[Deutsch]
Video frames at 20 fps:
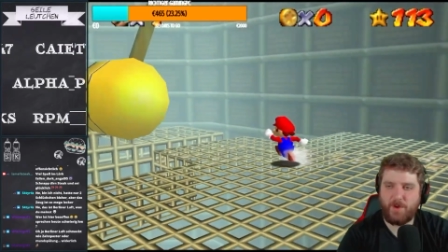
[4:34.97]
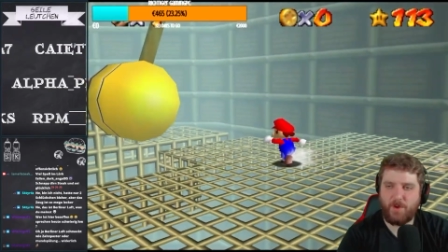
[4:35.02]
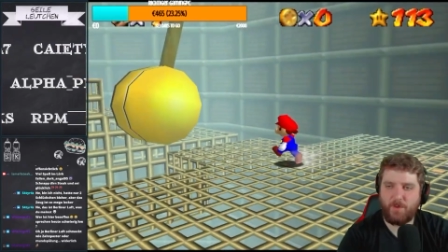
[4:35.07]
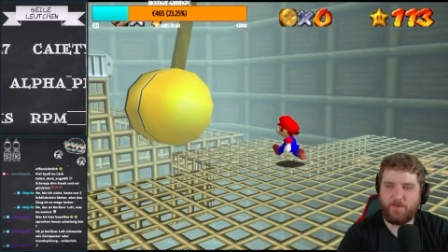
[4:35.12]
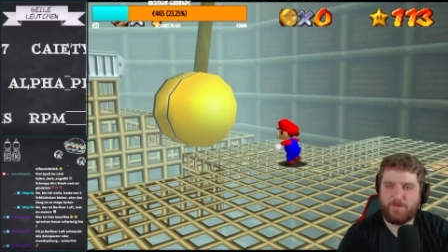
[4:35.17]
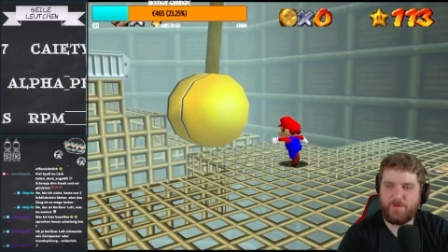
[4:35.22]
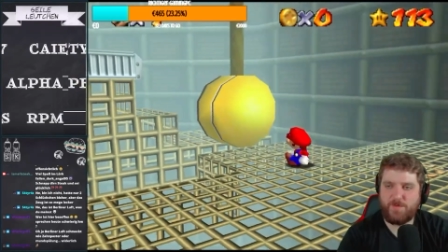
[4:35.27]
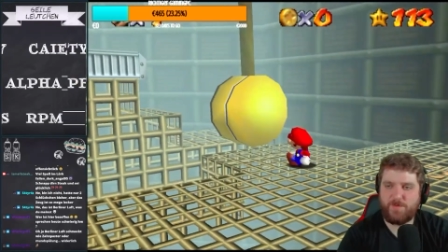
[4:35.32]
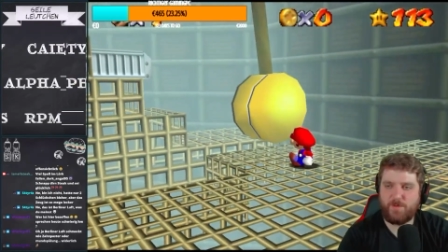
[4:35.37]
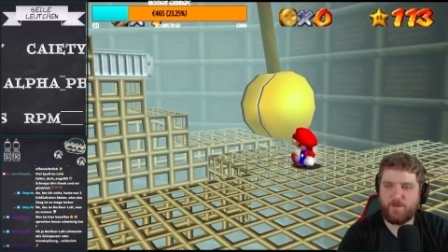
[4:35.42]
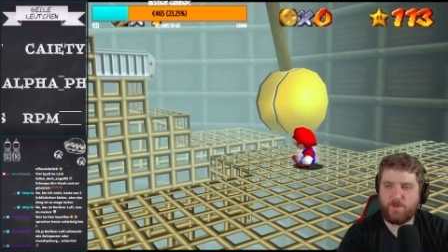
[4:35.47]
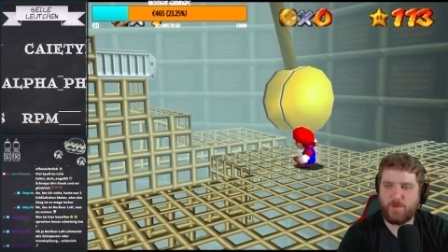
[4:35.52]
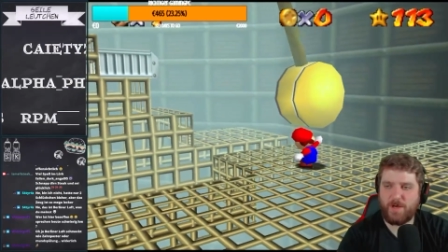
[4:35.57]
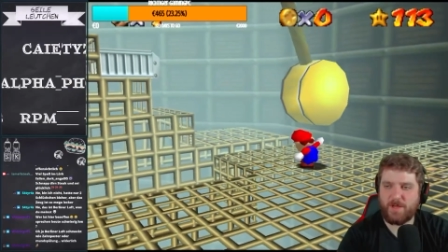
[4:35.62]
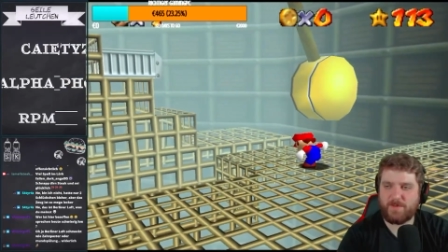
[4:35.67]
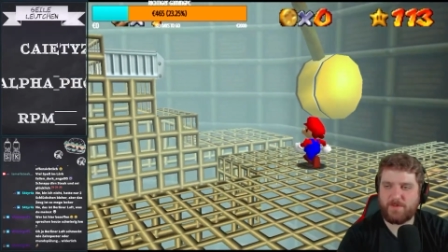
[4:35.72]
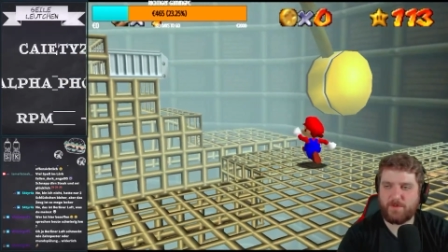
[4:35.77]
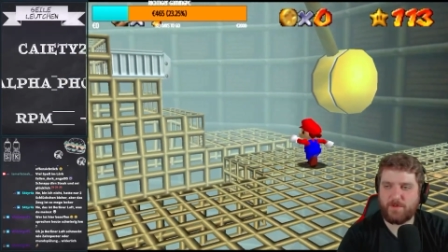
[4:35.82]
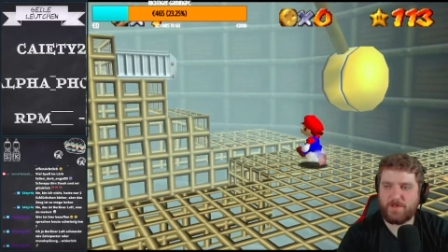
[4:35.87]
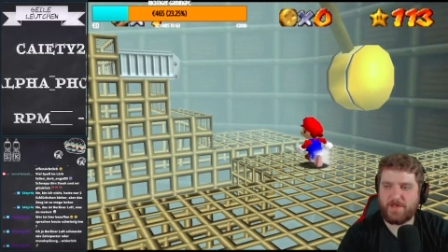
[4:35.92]
Um wie viel Uhr
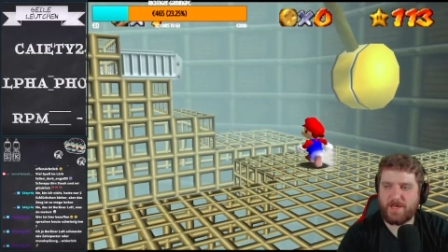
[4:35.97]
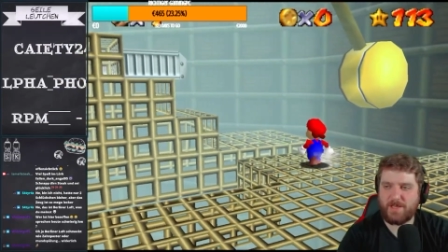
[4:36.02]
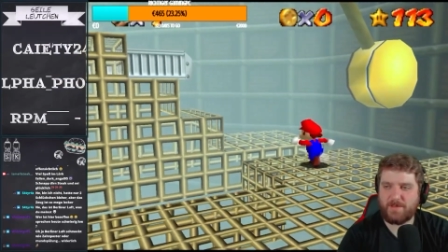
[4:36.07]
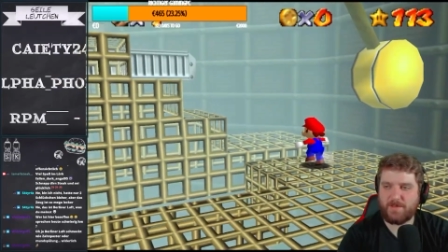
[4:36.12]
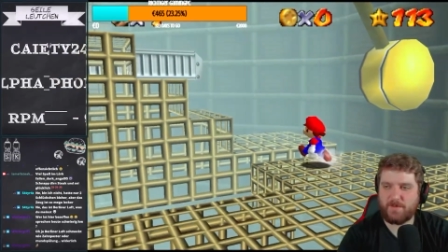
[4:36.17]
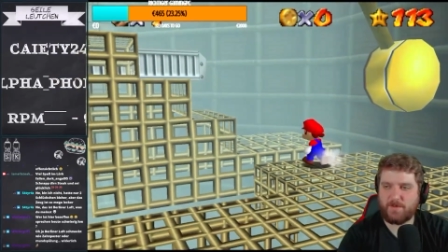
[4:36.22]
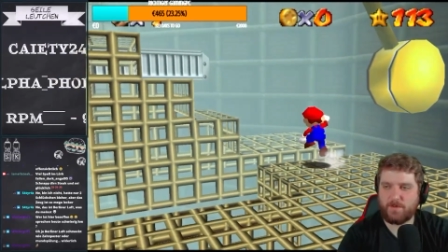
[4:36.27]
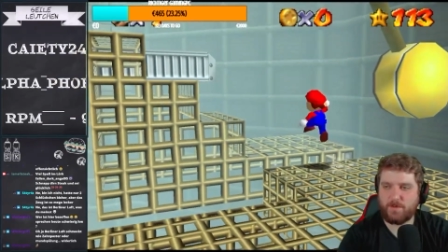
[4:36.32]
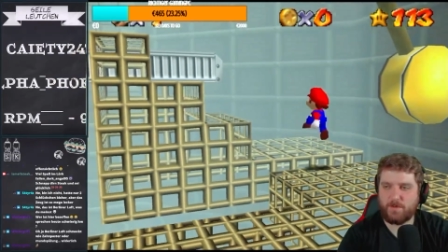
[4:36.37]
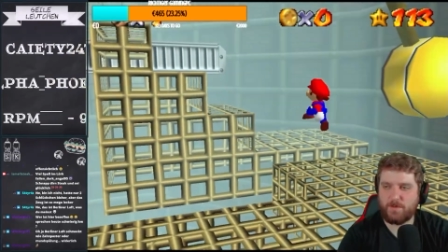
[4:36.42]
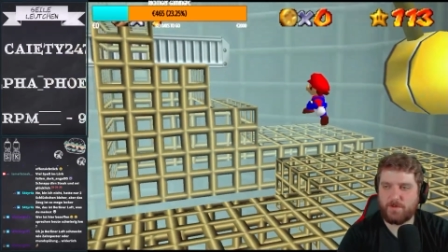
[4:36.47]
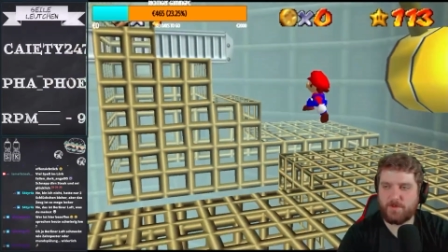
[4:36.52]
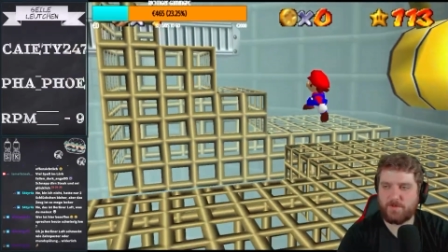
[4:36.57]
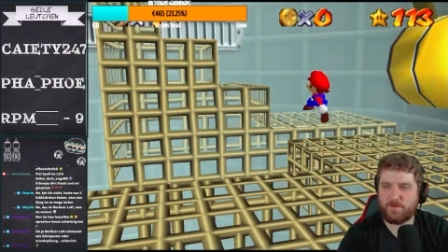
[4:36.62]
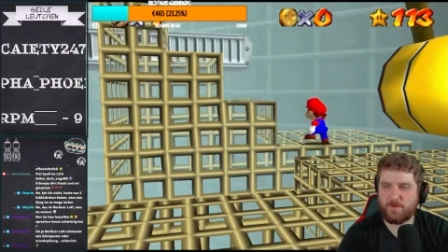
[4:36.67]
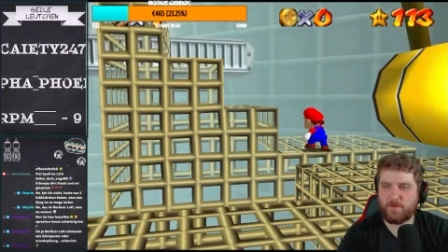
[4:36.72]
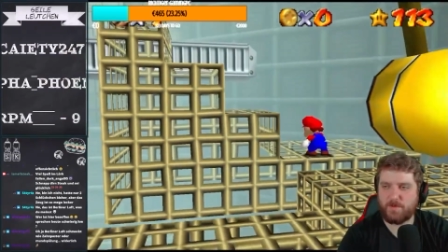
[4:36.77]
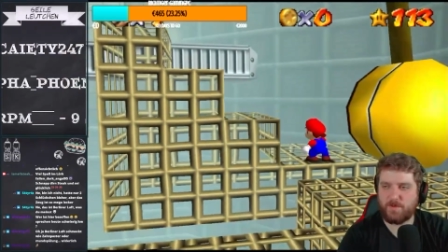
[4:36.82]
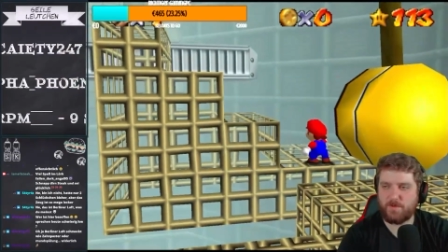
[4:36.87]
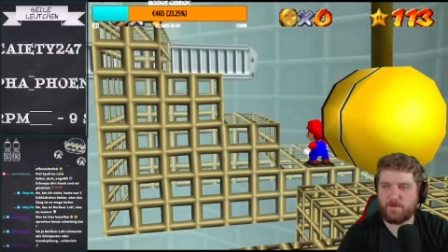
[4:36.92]
hast du gedacht, dass du, dass
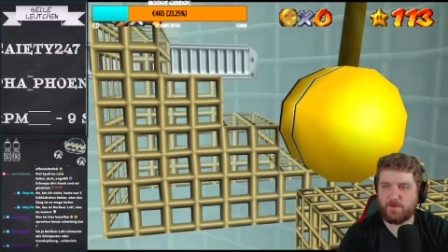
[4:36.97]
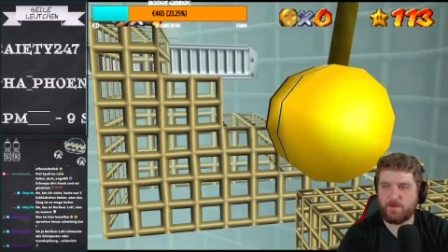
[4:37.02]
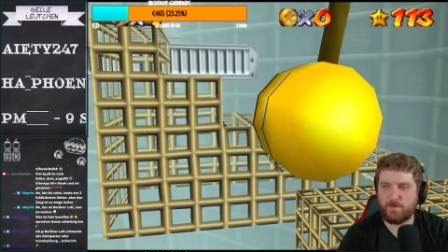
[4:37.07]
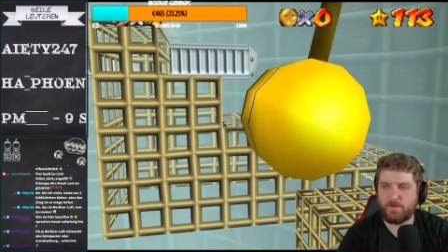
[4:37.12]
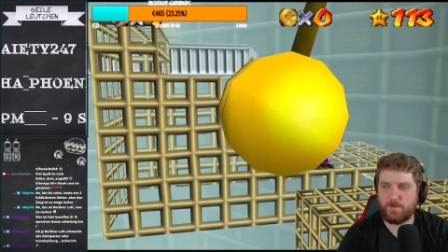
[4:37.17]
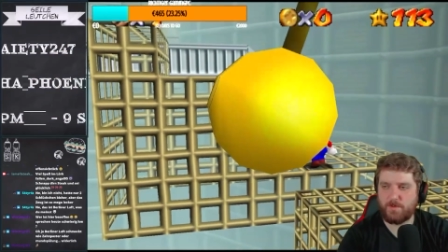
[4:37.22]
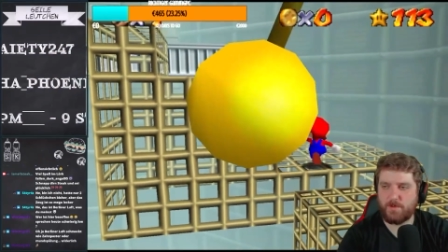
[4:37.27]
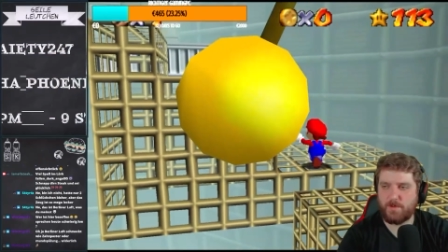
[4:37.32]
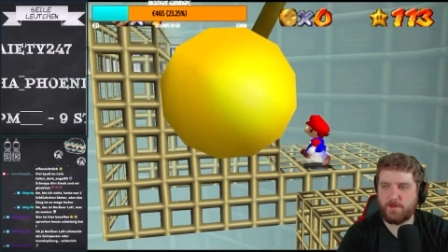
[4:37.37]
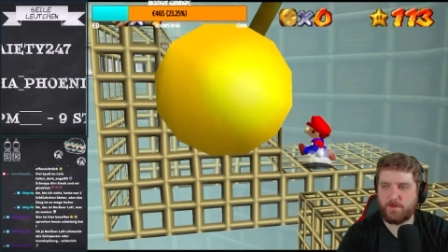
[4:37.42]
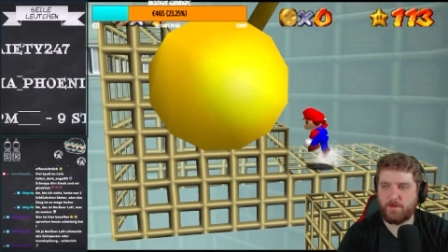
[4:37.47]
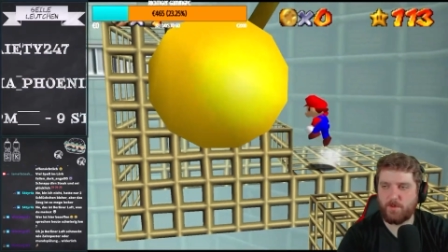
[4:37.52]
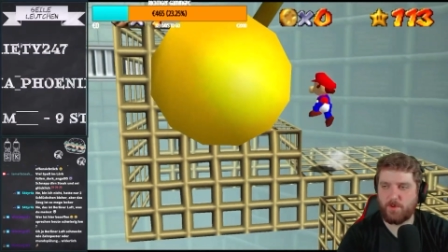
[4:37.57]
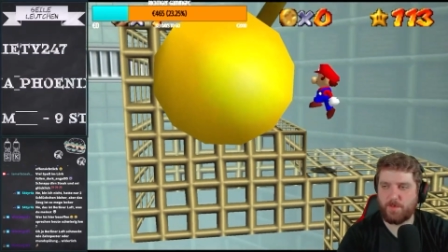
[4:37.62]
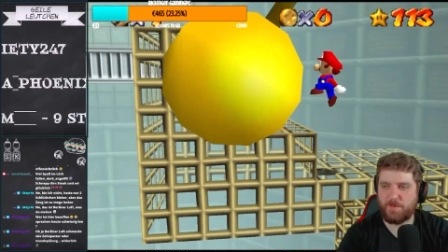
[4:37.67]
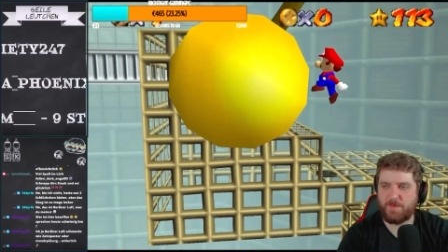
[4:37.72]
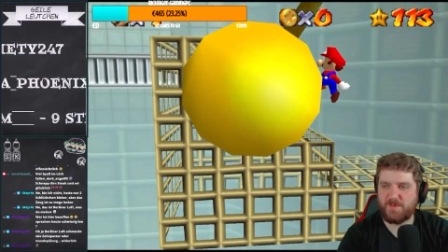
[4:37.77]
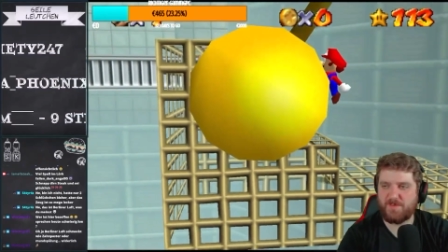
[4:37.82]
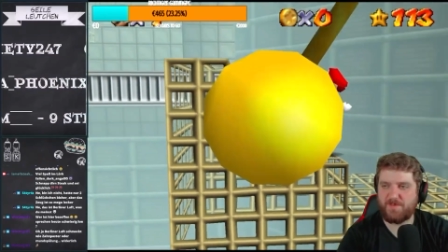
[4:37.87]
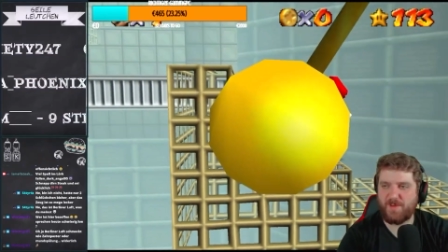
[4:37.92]
du, dass du, uh, oder
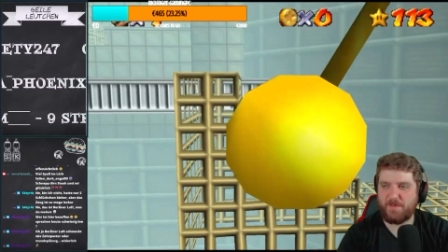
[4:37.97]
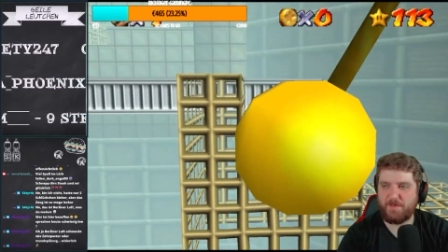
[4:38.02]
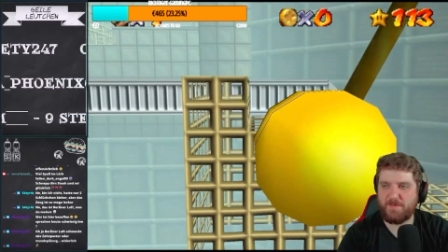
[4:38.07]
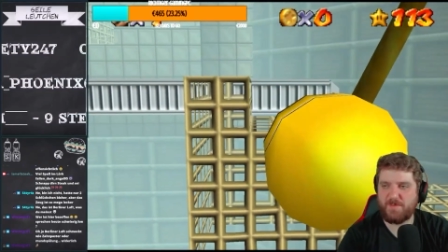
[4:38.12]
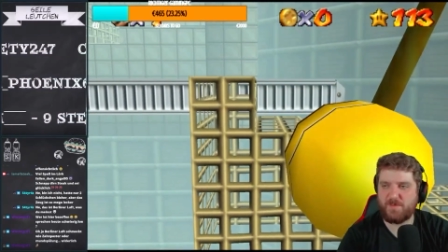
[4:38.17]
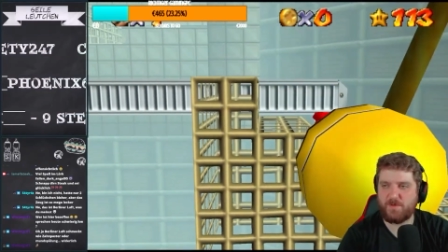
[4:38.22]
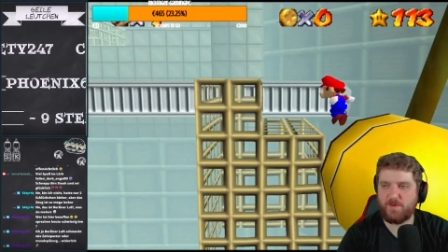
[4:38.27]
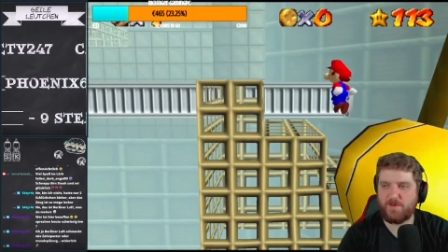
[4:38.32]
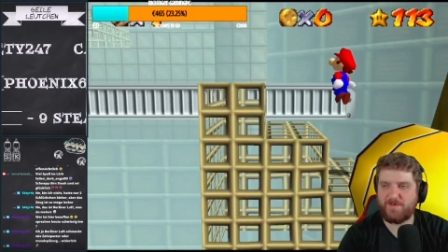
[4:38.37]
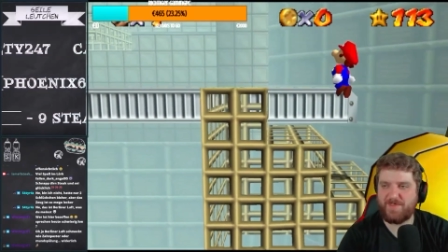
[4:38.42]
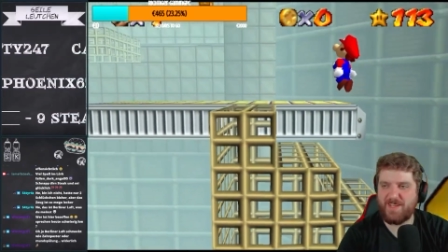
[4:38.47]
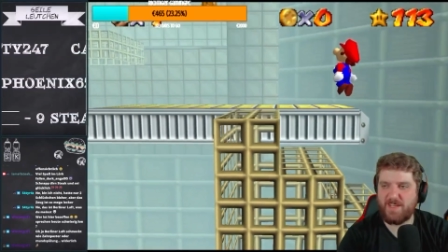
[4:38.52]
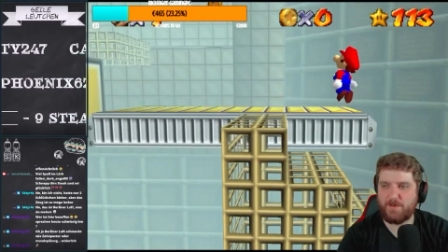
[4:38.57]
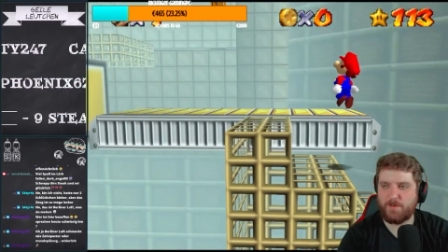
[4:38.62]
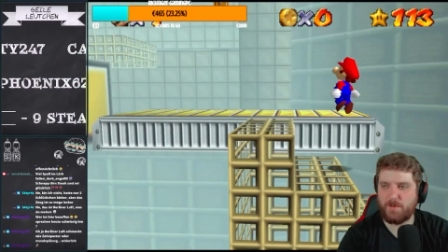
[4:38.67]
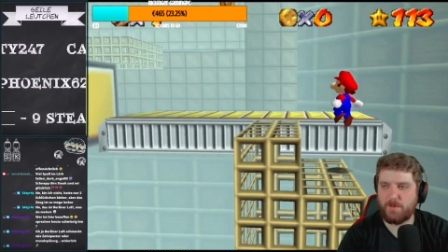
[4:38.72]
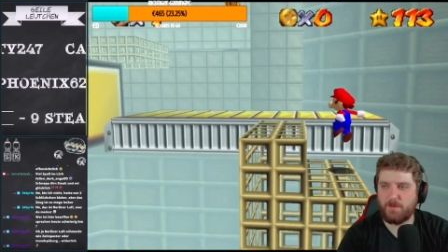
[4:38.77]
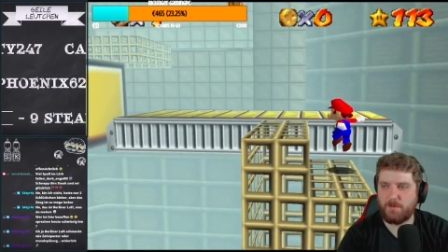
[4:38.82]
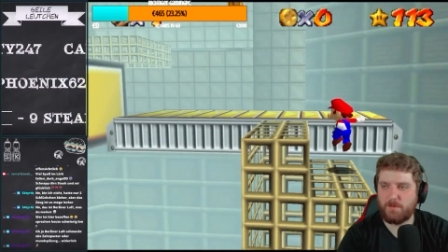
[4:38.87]
bis wann bist du available?